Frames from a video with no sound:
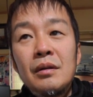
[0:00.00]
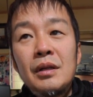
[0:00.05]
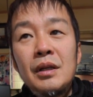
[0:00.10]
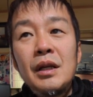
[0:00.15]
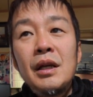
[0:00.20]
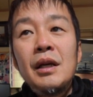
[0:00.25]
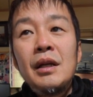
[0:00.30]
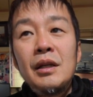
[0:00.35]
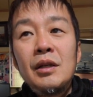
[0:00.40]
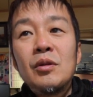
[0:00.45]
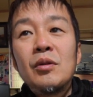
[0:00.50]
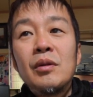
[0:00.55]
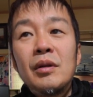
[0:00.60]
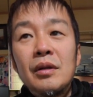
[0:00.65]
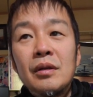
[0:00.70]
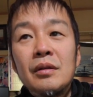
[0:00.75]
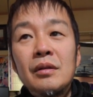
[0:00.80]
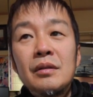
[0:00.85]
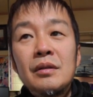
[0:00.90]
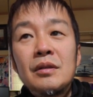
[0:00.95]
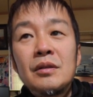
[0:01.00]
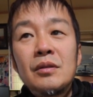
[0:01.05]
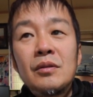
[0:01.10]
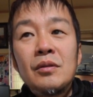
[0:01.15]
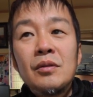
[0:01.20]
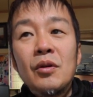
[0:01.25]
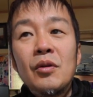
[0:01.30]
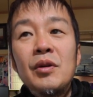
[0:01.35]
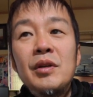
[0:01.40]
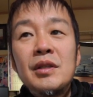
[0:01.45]
綺麗に撮れるそ
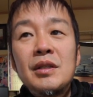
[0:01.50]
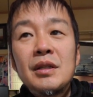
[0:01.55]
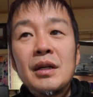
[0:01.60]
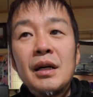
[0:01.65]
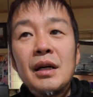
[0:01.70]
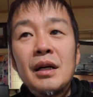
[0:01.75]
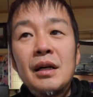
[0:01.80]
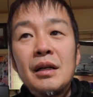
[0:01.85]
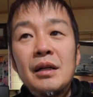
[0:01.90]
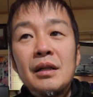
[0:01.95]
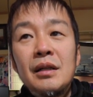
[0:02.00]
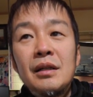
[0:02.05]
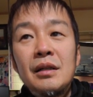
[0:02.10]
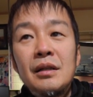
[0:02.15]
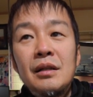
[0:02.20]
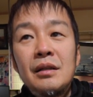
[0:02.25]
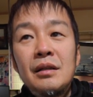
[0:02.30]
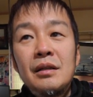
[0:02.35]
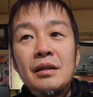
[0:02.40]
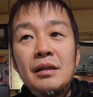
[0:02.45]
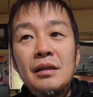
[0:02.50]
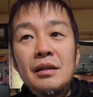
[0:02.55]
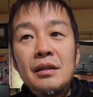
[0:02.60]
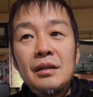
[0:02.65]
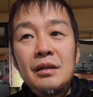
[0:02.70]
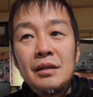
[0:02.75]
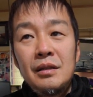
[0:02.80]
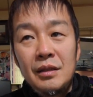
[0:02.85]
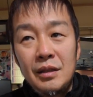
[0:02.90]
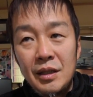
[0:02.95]
のノイズが
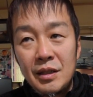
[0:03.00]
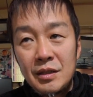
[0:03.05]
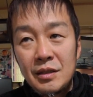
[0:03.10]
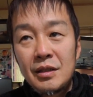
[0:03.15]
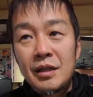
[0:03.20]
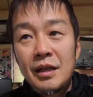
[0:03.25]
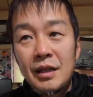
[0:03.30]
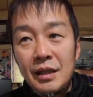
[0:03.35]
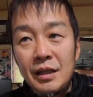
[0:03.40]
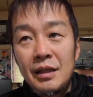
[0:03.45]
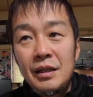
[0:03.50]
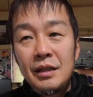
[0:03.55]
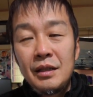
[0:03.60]
出づらいっ